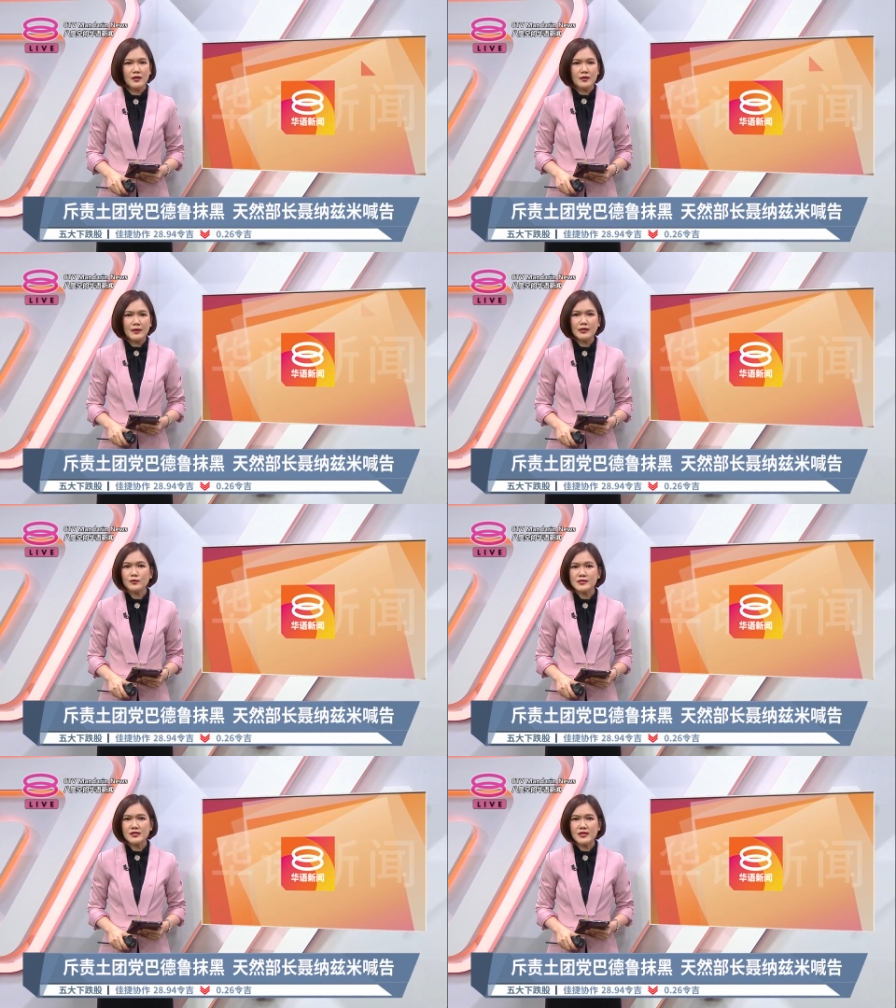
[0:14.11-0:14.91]
巴德鲁
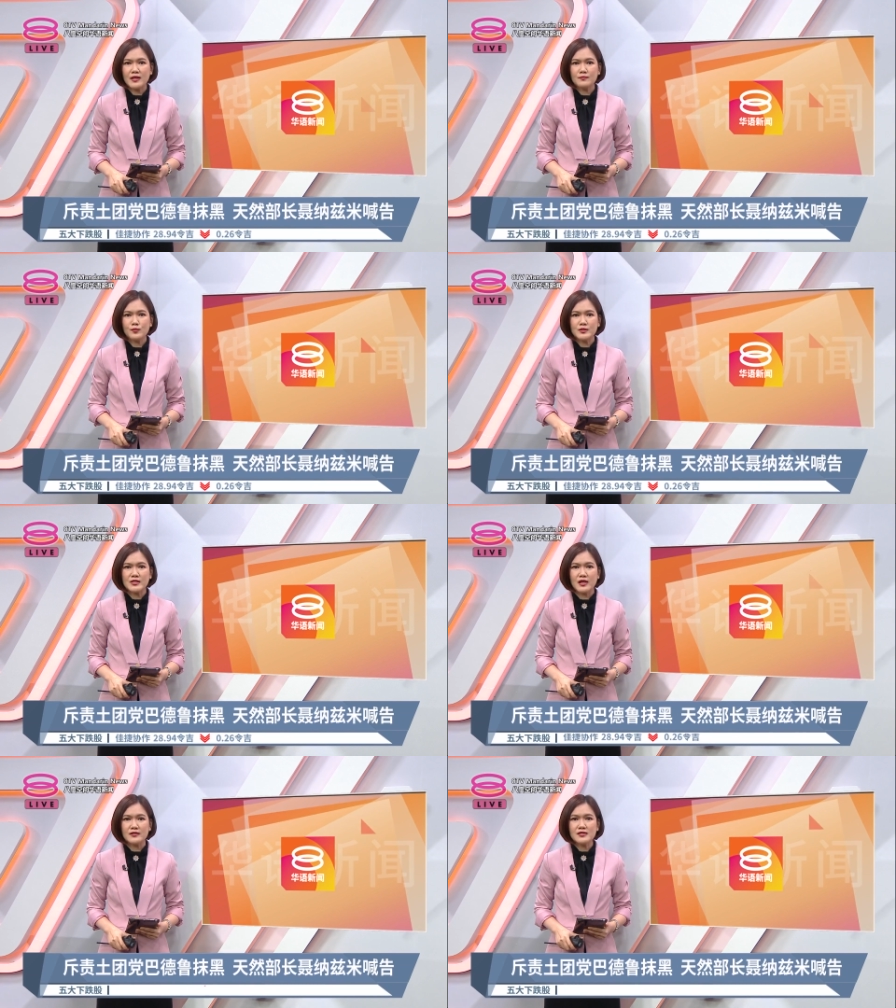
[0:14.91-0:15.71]
西山目
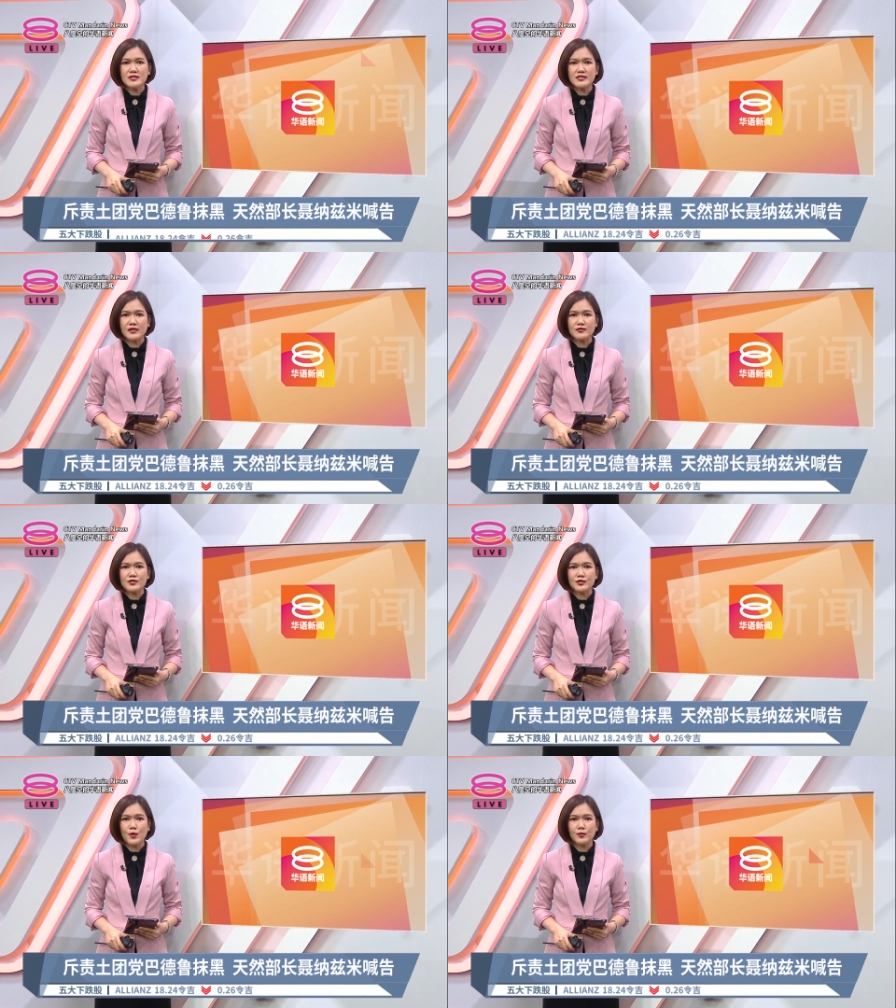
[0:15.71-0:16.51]
前日前指
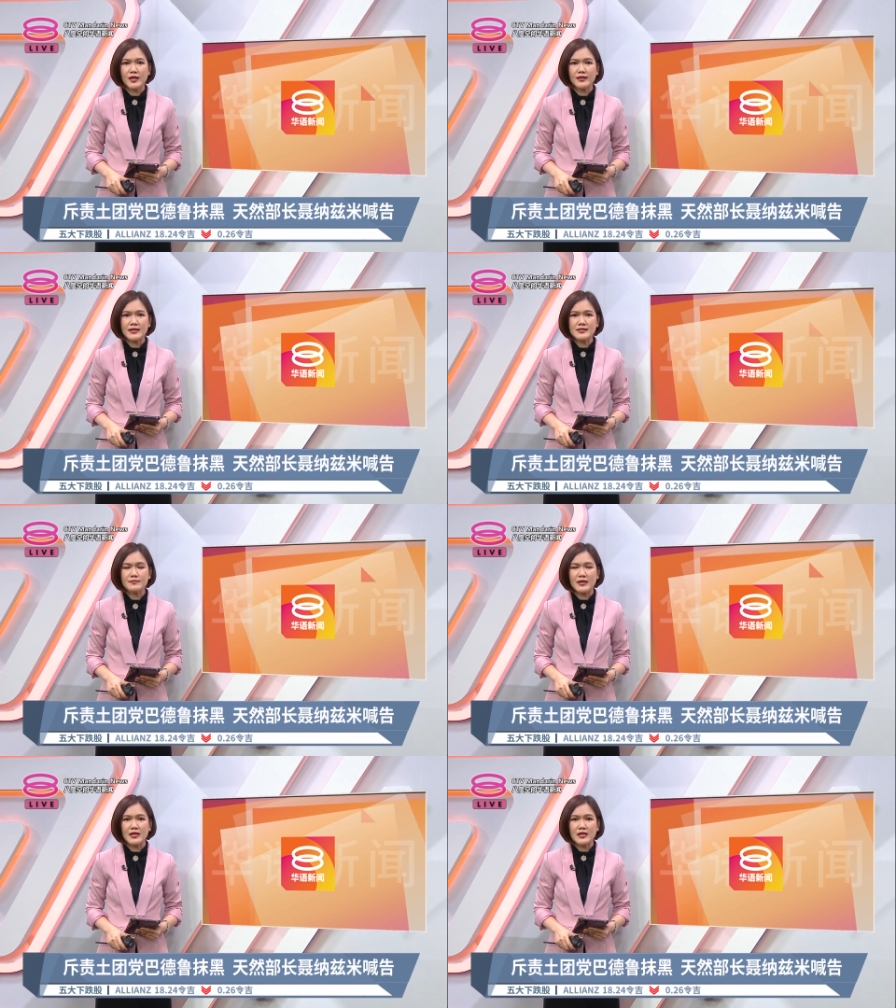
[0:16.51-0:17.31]
控聂纳兹米